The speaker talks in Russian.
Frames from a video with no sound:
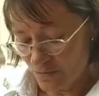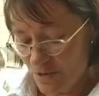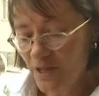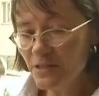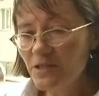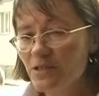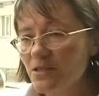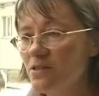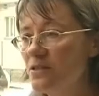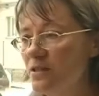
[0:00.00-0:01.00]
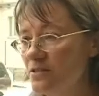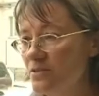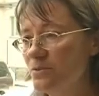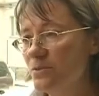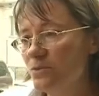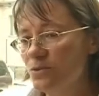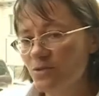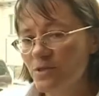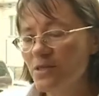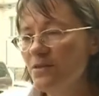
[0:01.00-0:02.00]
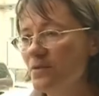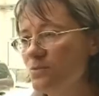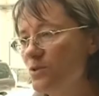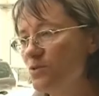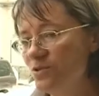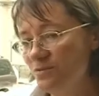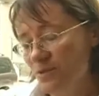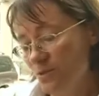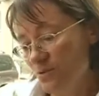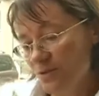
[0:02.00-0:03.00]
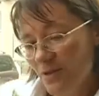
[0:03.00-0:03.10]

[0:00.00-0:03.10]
Не хотите и не надо, типа того, что деньги вам никто не вернет.